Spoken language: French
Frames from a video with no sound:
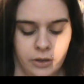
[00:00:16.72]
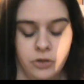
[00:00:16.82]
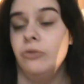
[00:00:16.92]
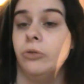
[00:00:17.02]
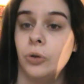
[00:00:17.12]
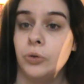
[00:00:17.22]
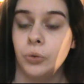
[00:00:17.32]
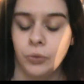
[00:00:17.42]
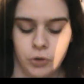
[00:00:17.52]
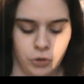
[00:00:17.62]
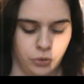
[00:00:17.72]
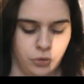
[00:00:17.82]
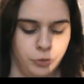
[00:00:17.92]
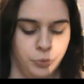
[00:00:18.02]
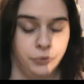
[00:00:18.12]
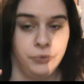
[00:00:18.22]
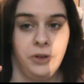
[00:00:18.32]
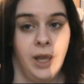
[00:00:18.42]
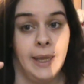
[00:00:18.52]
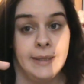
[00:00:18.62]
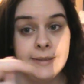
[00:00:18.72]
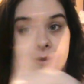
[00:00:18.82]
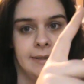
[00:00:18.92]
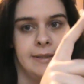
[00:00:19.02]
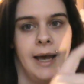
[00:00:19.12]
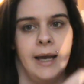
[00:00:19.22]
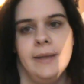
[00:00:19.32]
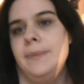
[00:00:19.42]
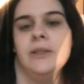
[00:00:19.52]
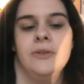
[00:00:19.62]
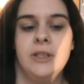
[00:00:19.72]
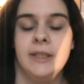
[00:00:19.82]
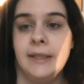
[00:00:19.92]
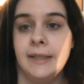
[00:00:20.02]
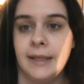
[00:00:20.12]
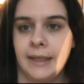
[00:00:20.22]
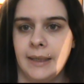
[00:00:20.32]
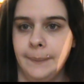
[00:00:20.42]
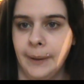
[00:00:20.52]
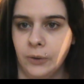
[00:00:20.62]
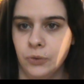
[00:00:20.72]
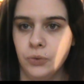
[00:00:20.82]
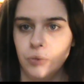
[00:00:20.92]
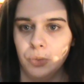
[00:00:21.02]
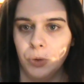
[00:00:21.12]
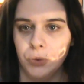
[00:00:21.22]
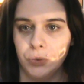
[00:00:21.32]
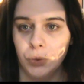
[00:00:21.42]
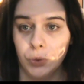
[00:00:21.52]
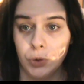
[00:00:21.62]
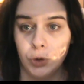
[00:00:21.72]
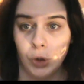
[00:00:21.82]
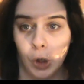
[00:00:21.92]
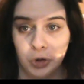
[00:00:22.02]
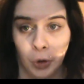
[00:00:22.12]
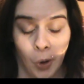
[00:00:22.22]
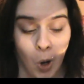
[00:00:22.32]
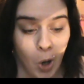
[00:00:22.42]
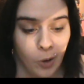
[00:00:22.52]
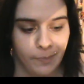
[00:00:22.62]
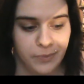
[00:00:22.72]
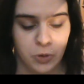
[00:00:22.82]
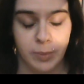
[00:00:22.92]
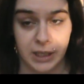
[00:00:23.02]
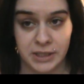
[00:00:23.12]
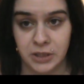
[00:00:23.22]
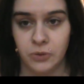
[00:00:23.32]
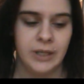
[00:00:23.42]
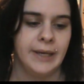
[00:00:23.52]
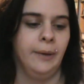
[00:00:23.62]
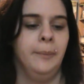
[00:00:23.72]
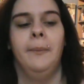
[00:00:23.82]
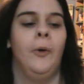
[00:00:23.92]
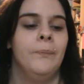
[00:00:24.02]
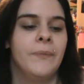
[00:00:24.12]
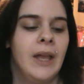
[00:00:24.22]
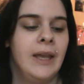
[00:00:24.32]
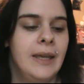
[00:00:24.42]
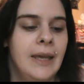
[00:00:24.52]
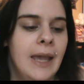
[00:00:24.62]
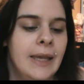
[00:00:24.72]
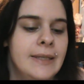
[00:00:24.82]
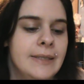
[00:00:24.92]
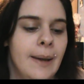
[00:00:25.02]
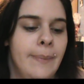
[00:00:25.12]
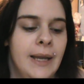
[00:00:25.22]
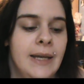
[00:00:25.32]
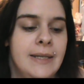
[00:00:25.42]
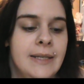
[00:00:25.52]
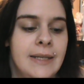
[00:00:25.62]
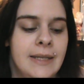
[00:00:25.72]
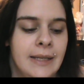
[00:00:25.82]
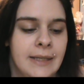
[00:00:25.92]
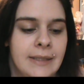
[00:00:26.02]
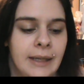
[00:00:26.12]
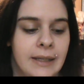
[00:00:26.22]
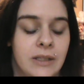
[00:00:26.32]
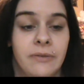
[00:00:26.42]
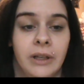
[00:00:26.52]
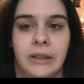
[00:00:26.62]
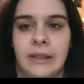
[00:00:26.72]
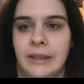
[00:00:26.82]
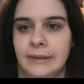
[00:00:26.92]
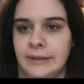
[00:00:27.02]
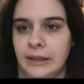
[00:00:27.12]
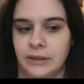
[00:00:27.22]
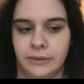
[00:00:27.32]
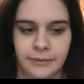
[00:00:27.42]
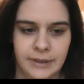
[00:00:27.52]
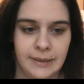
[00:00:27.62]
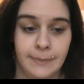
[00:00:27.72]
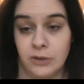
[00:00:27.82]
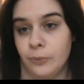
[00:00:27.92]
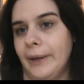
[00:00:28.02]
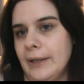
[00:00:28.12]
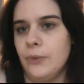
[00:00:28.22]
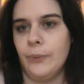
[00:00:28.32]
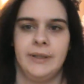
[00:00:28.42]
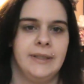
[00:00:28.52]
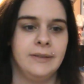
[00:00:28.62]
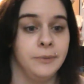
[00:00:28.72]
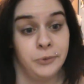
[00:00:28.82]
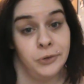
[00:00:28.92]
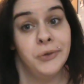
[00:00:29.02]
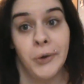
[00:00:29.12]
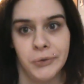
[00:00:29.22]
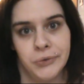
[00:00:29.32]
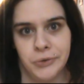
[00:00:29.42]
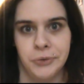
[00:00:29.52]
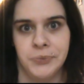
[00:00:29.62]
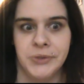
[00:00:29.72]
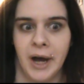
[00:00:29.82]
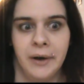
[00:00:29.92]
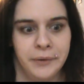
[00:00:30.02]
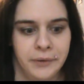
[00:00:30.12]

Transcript: Je vous retrouve aujourd'hui pour vous faire un tag parce que j'ai été taguée par une youtubeuse que j'adore tout particulièrement qui s'appelle Nenastras Enfin, Nenastras c'est pas son prénom, hein, c'est son pseudo YouTube. Hein